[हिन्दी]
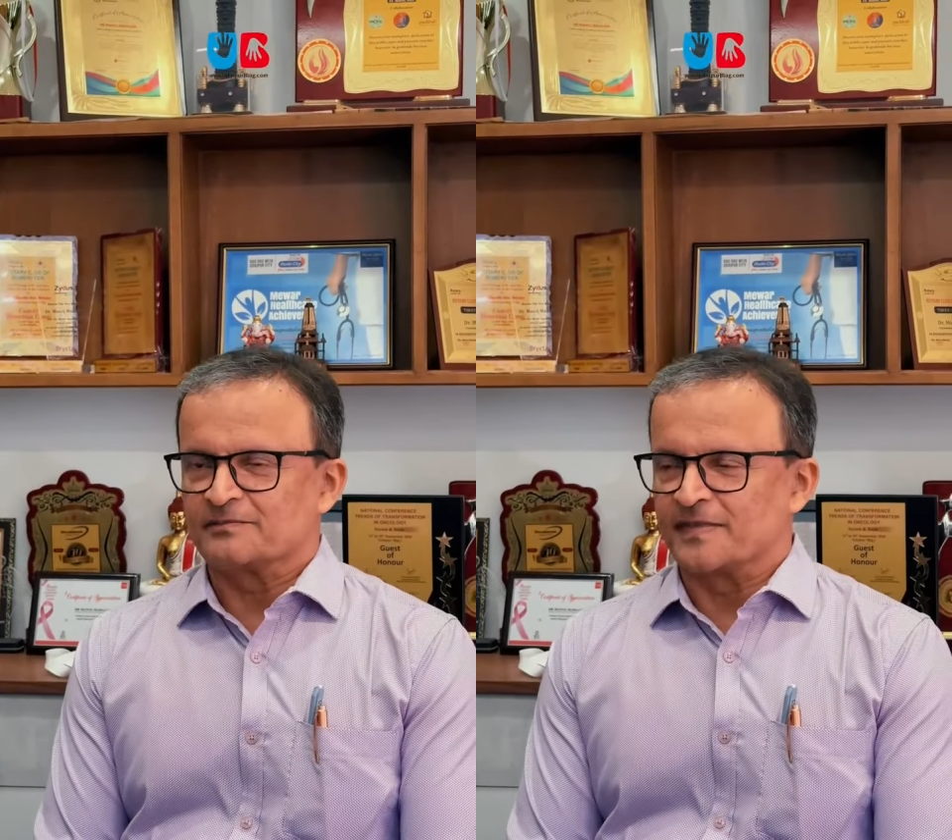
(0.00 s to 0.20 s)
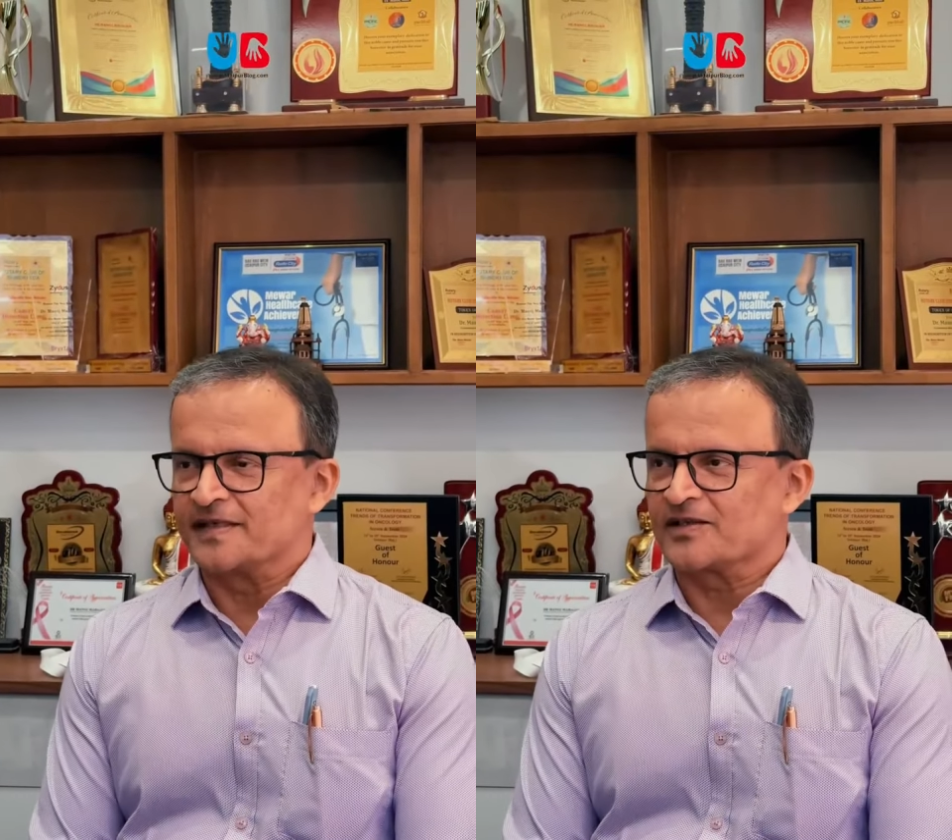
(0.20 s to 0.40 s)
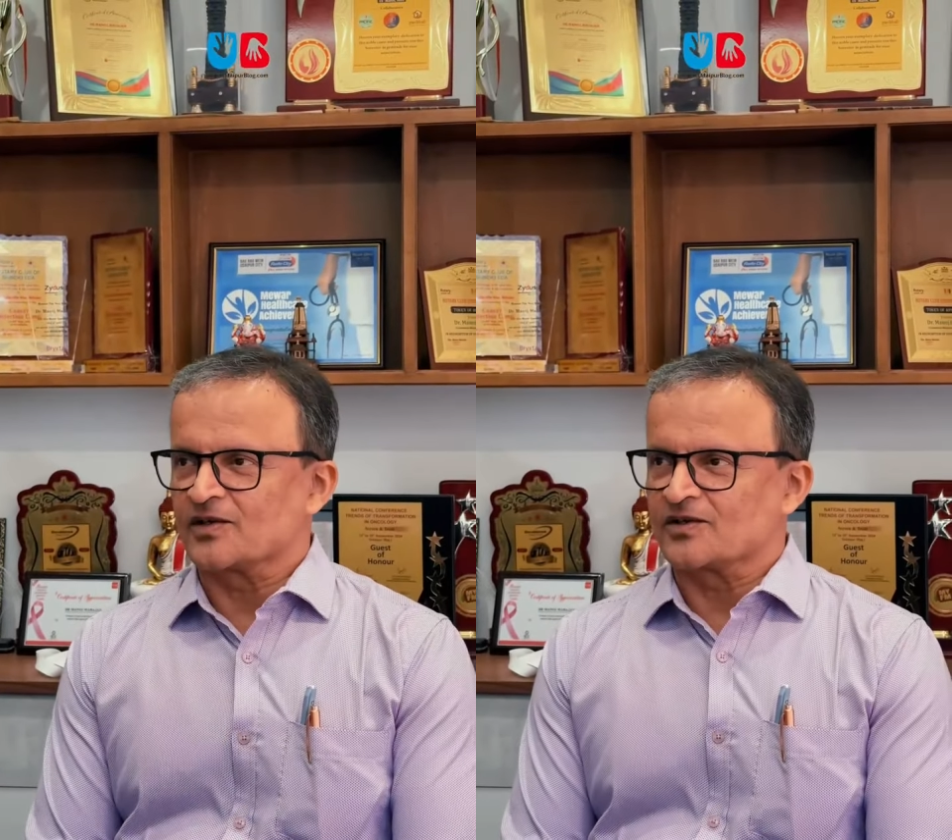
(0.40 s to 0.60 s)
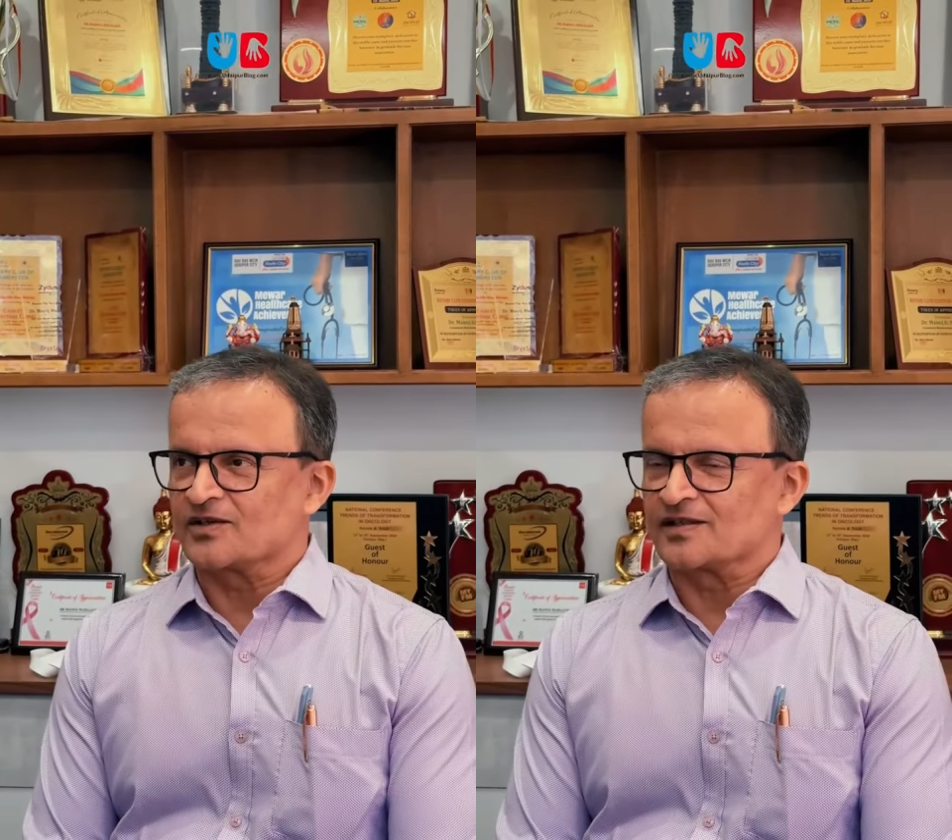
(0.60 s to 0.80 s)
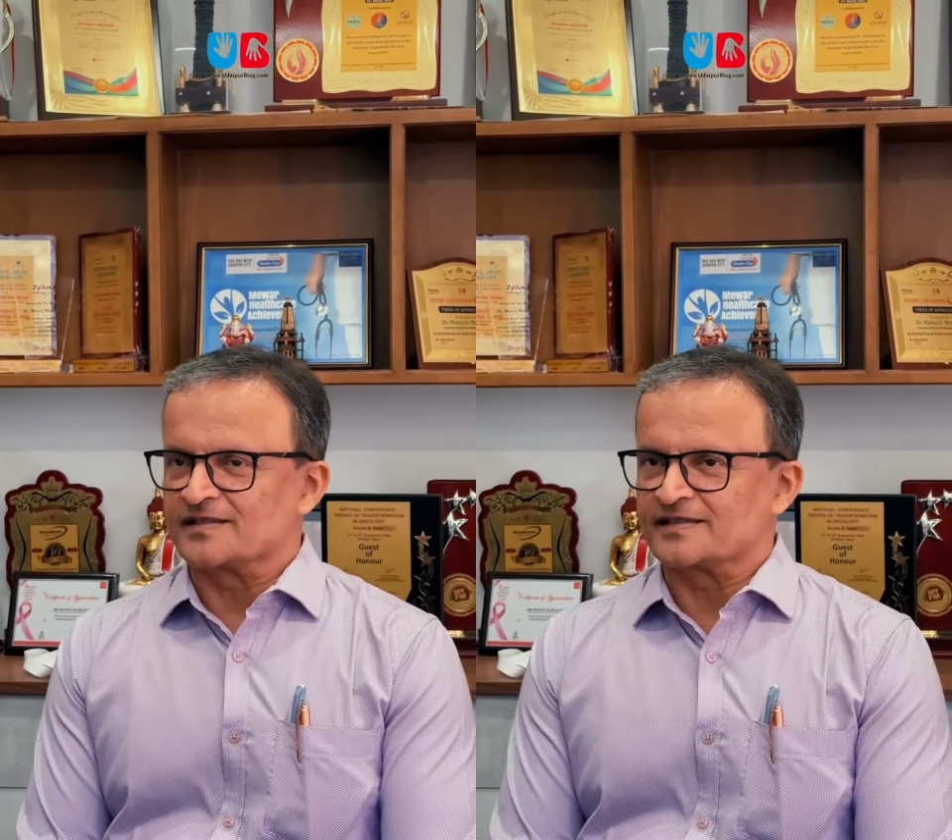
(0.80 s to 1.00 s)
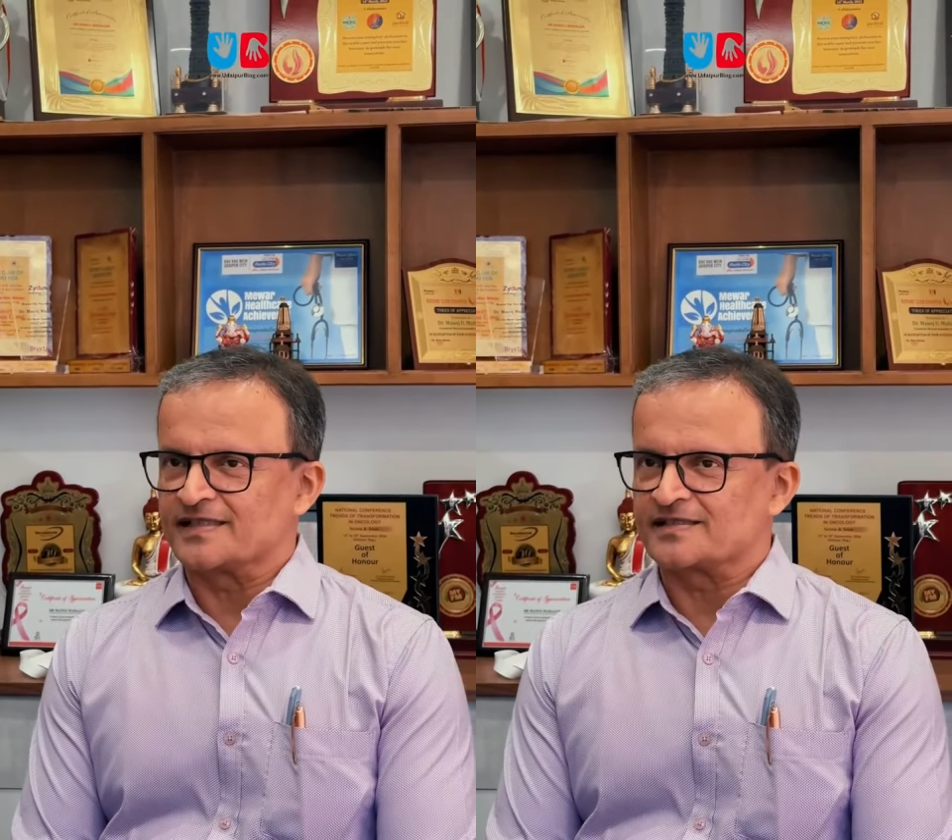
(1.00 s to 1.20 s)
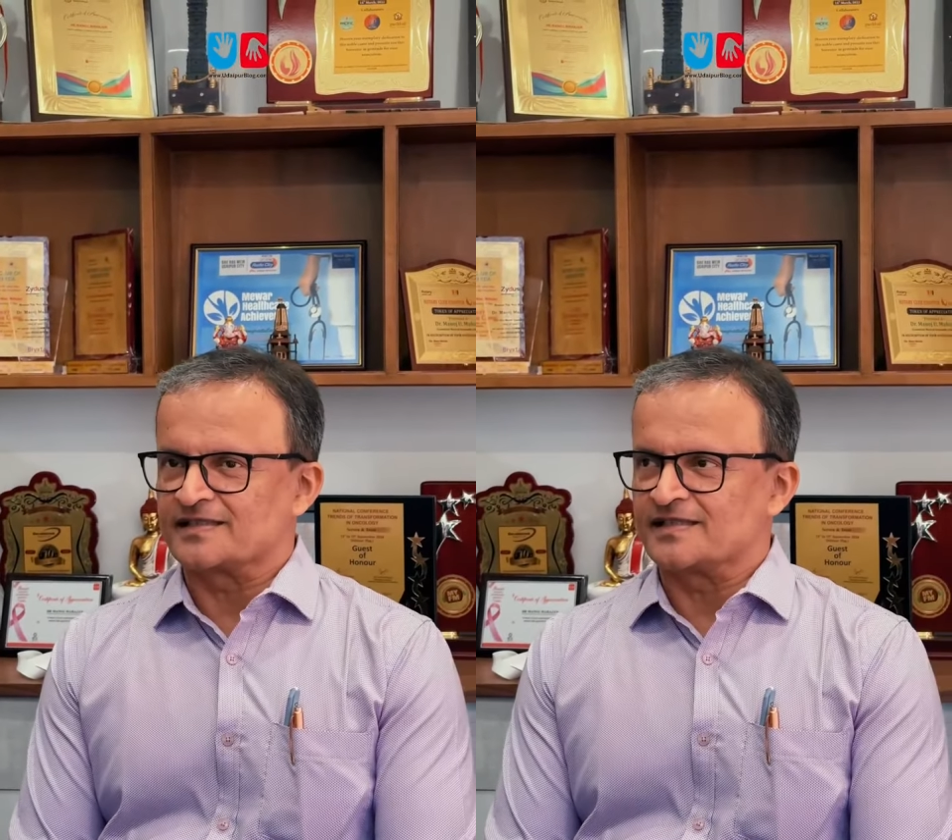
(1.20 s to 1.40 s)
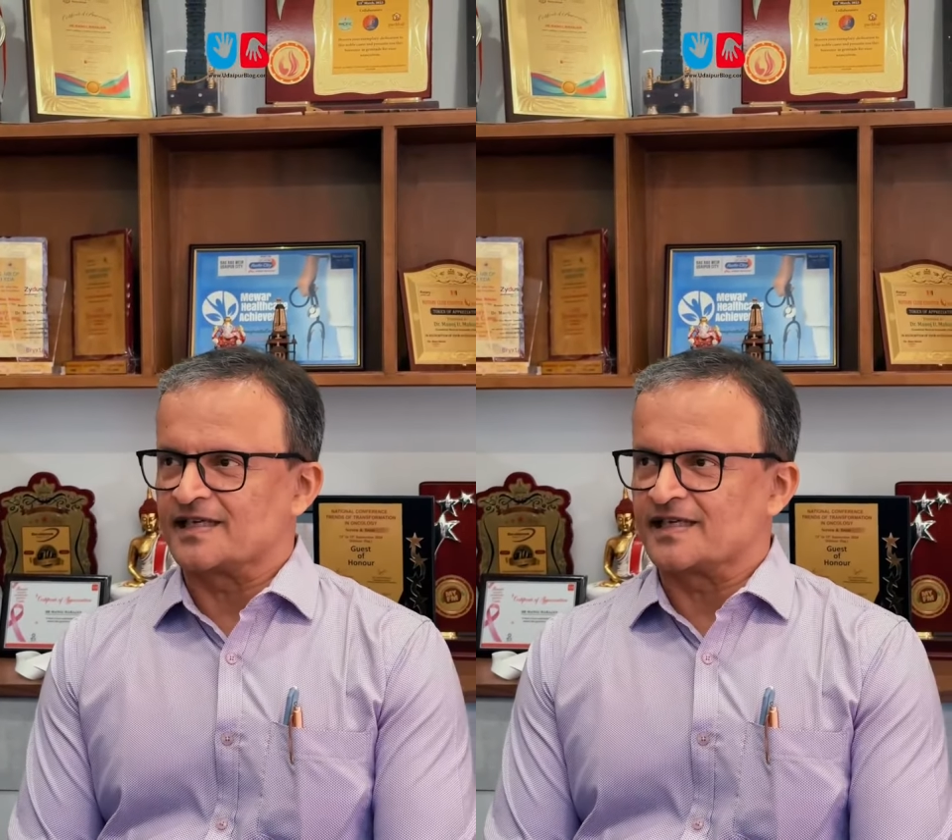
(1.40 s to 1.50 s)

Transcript: मेडिकल ऑन्कोलॉजिस्ट एच सी